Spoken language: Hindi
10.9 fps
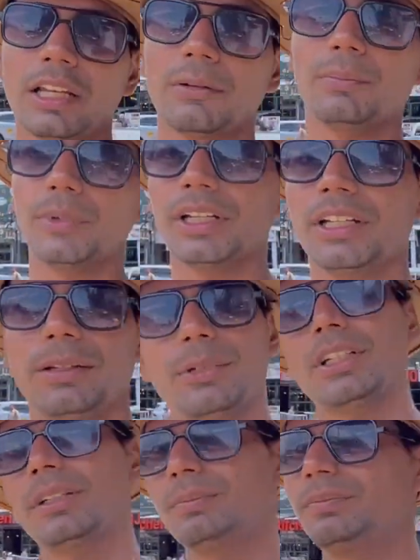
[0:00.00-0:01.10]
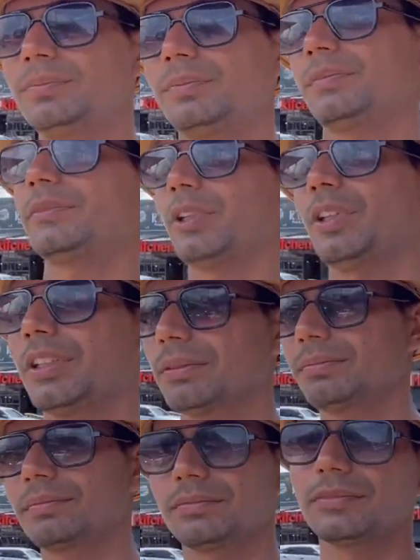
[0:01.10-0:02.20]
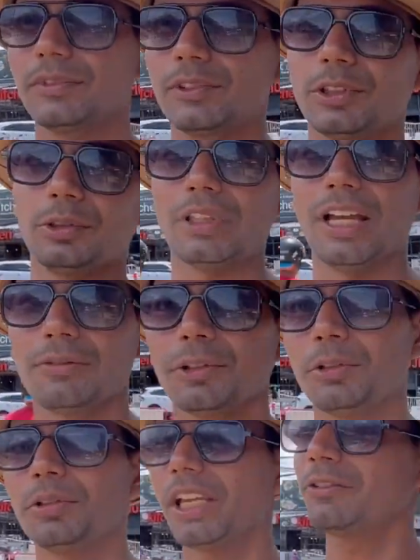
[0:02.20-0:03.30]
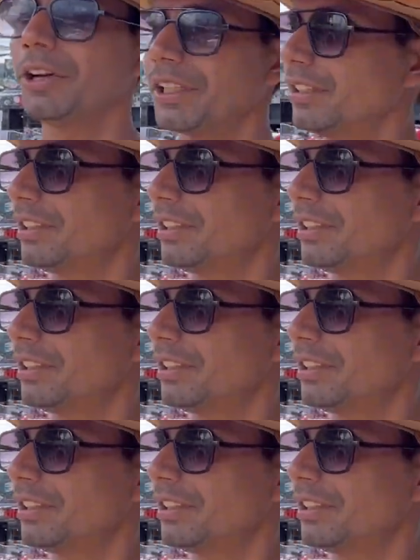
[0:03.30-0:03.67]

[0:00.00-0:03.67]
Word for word: क्लब में मतलब और जो होता है वो तो होता ही वॉकिंग